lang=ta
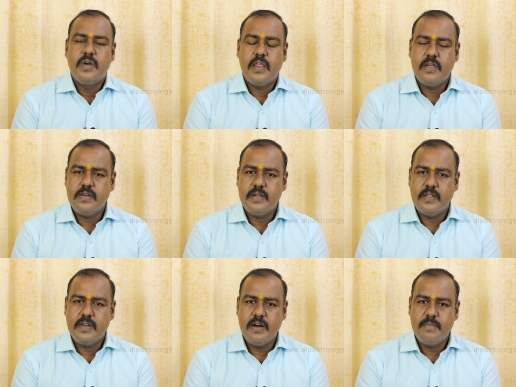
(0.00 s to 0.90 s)
அதாவது அந்த
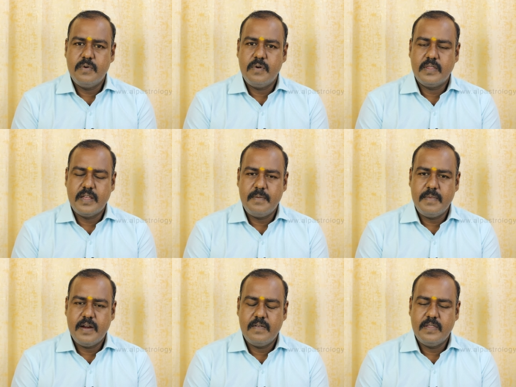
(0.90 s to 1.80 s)
எலும்போட
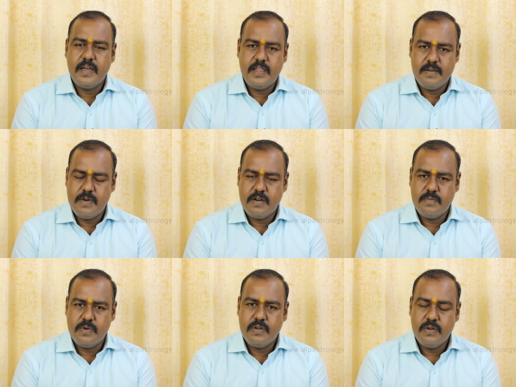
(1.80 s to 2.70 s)
தன்மைகள் வந்து
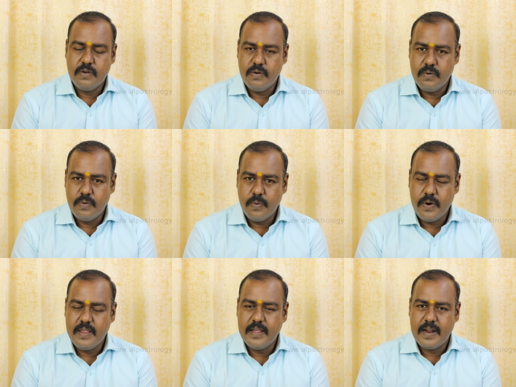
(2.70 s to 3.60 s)
அதிகமாகும் போது
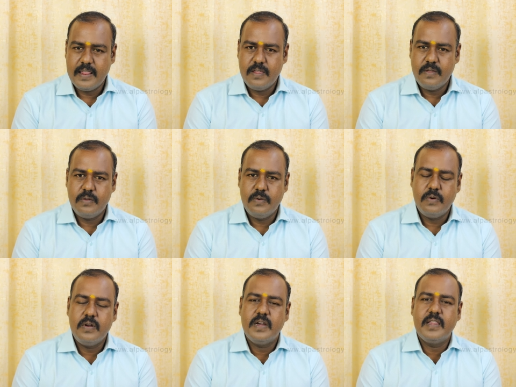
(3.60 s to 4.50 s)
ஒடிதல் அதாவது
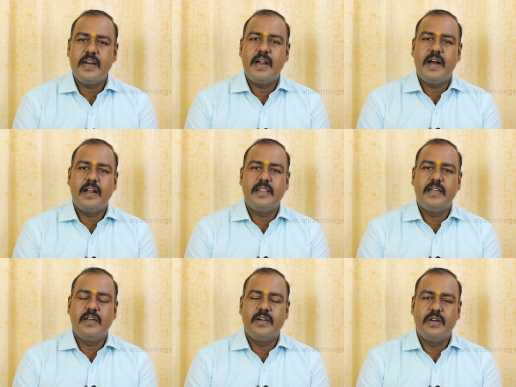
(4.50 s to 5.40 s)
நொறுங்குதல் அல்லது
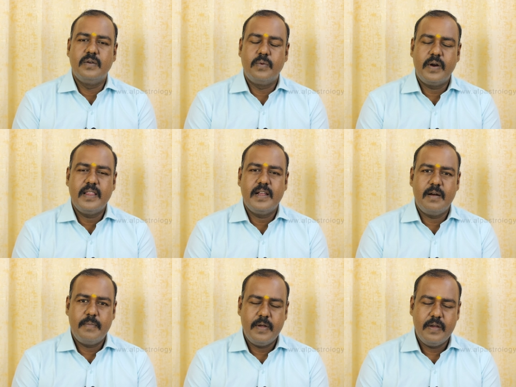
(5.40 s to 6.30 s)
உடைதல்
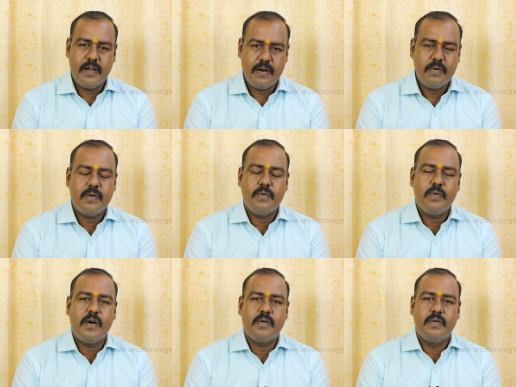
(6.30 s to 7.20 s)
அப்படி அளவுக்கு
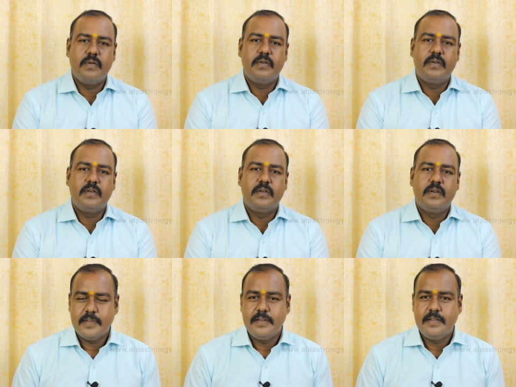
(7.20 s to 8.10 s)
உருவாகும்
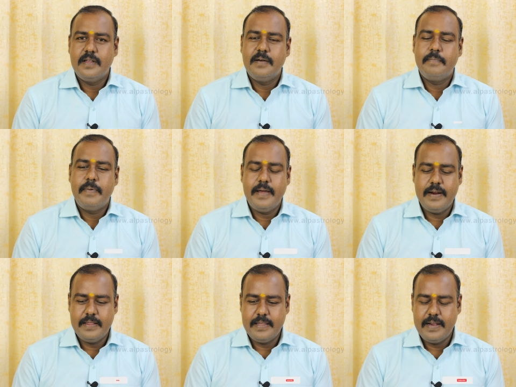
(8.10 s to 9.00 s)
இந்த
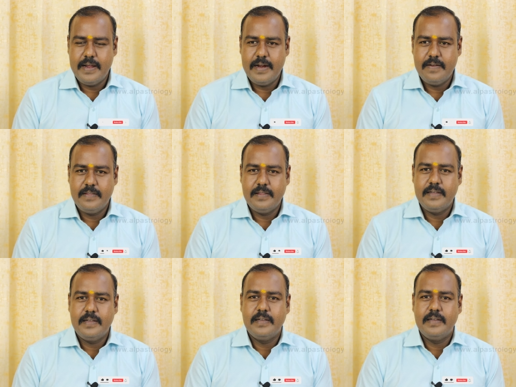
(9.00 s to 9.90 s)
பேராதைராய்டு வந்து